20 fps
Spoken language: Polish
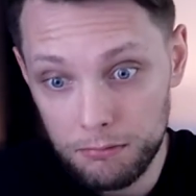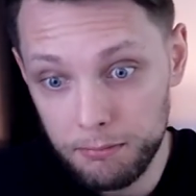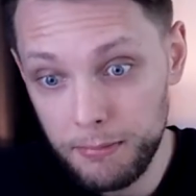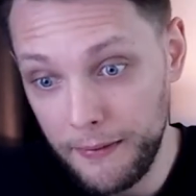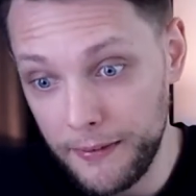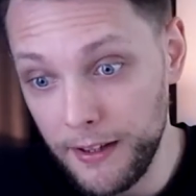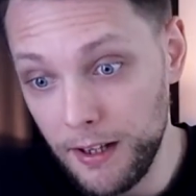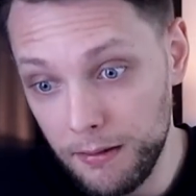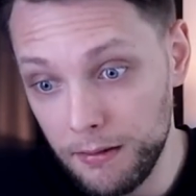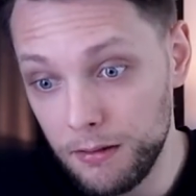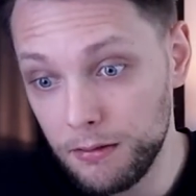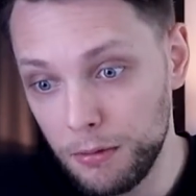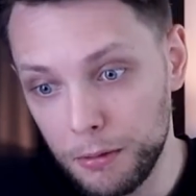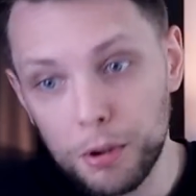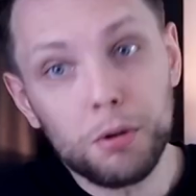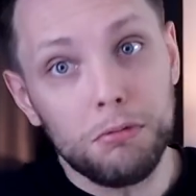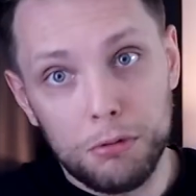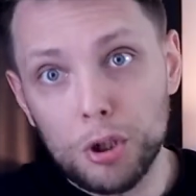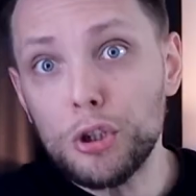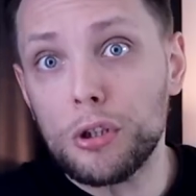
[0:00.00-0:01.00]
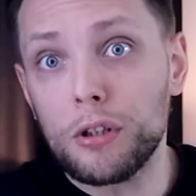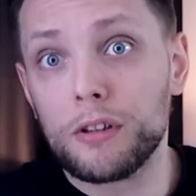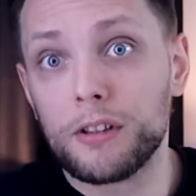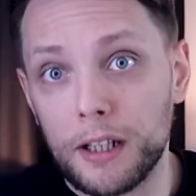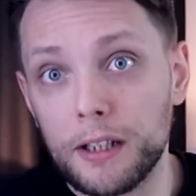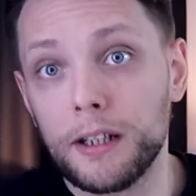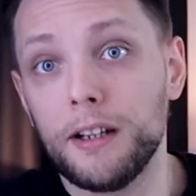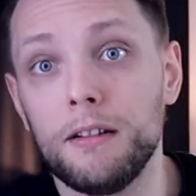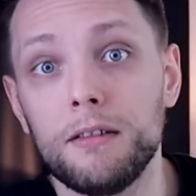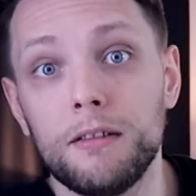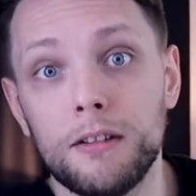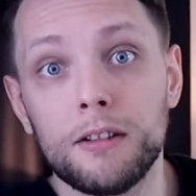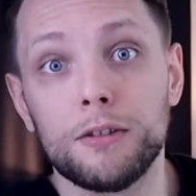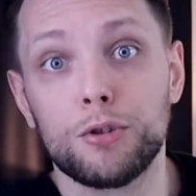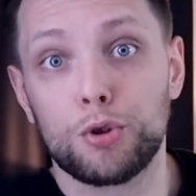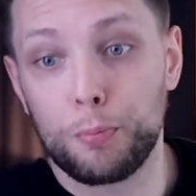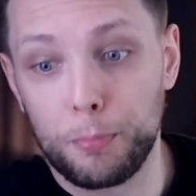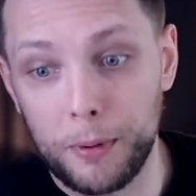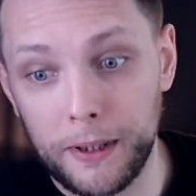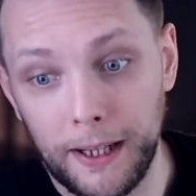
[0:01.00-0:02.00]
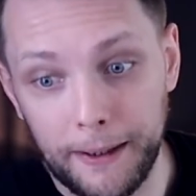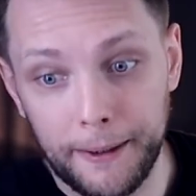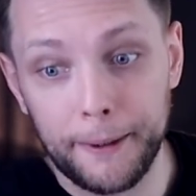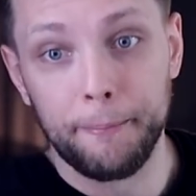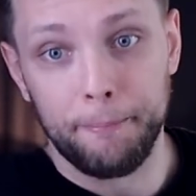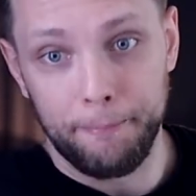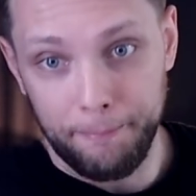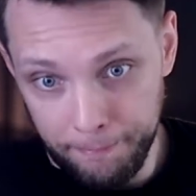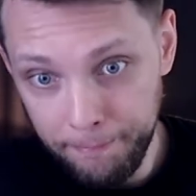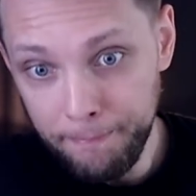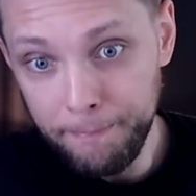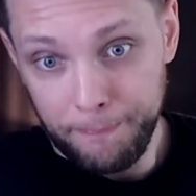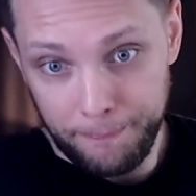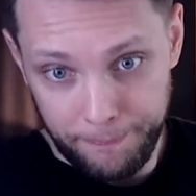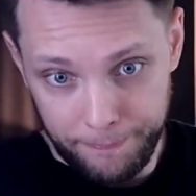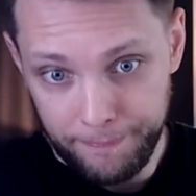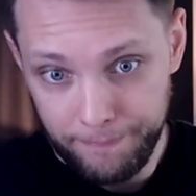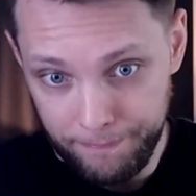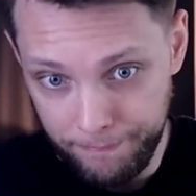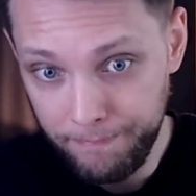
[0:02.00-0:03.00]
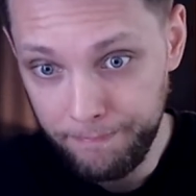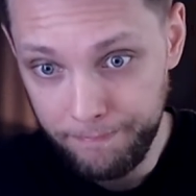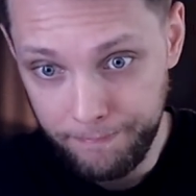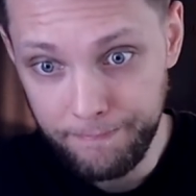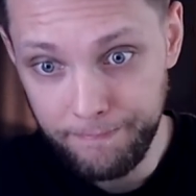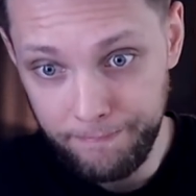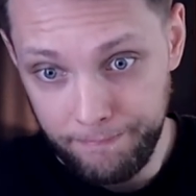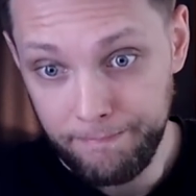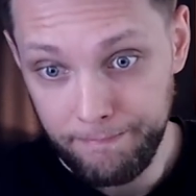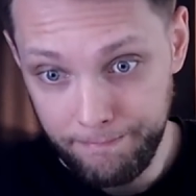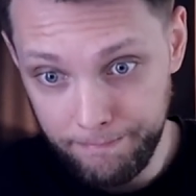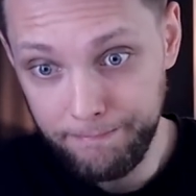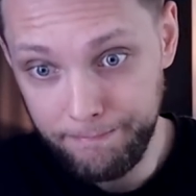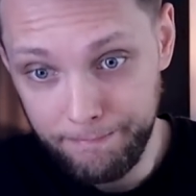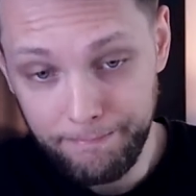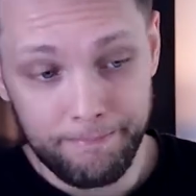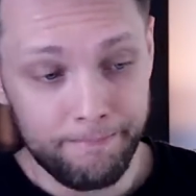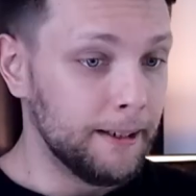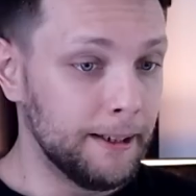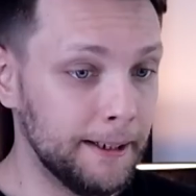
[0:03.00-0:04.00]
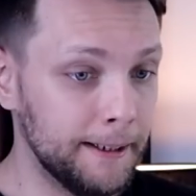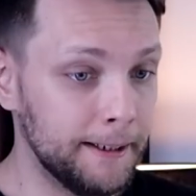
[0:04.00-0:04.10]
Prawda? To rozsądne, nie? Zróbmy tak. Hmm? Hmm? Hmm? hmm?